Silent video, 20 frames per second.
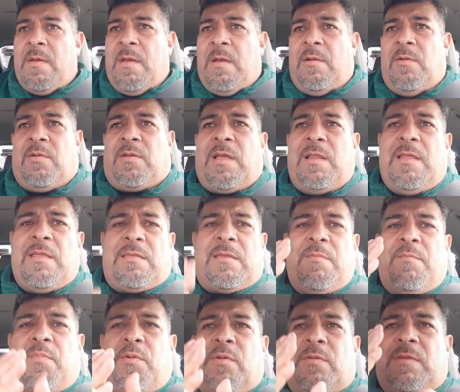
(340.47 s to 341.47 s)
Lo que les
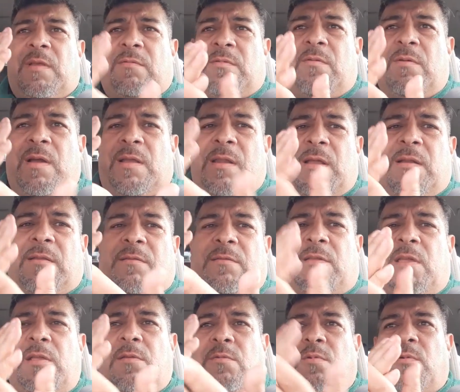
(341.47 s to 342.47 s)
importa son ganar
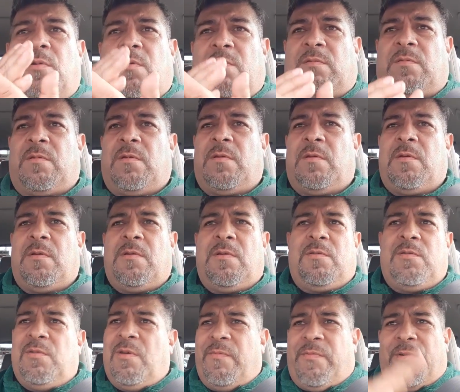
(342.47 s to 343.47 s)
títulos,
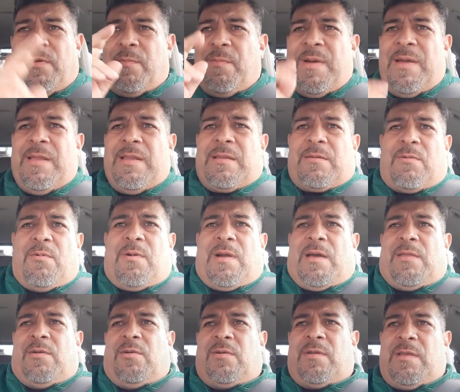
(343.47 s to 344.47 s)
no formar
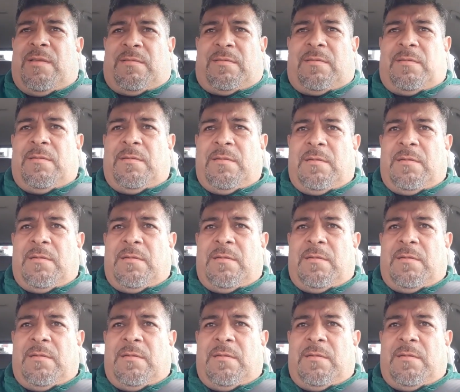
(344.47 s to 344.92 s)
jugadores.